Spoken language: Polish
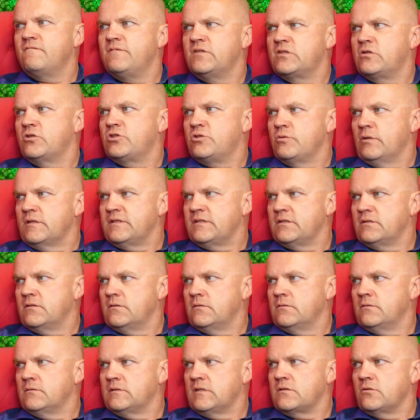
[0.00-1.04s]
wyskoczyła z
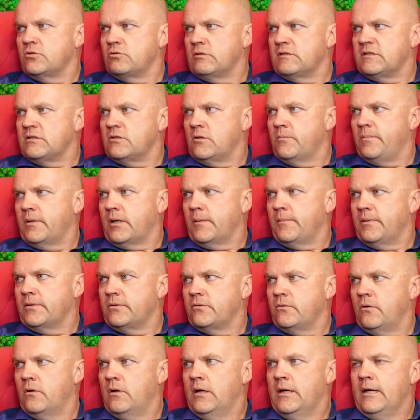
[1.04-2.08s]
tego, zaskoczyła z tego
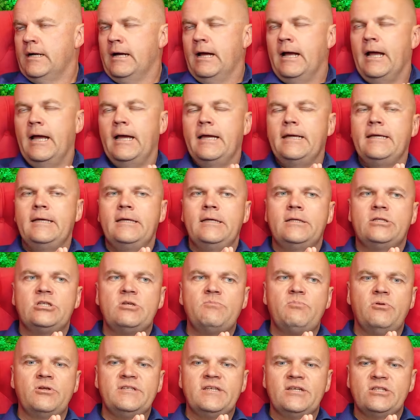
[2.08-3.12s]
parapetu i
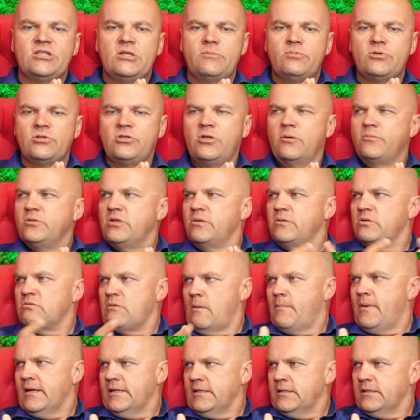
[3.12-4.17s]
ci policjanci przytomnie ją
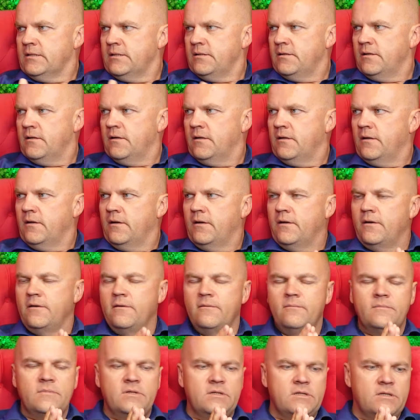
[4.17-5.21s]
złapali
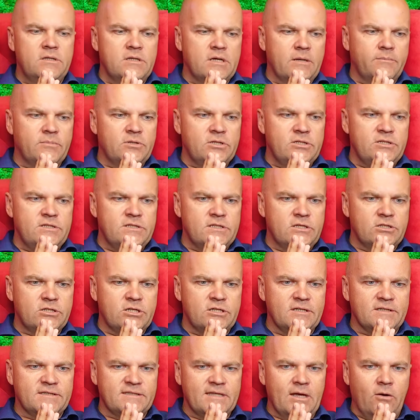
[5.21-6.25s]
e, i jakby nic jej się
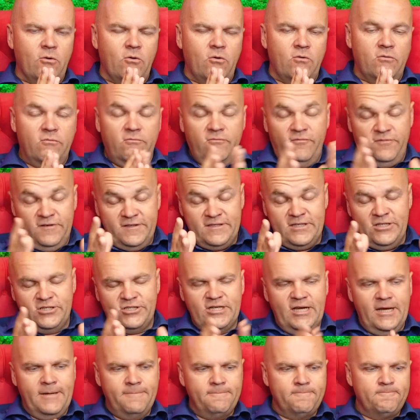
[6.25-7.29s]
nie stało
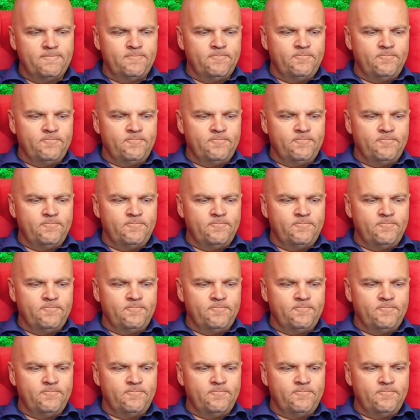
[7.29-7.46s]
fizycznie.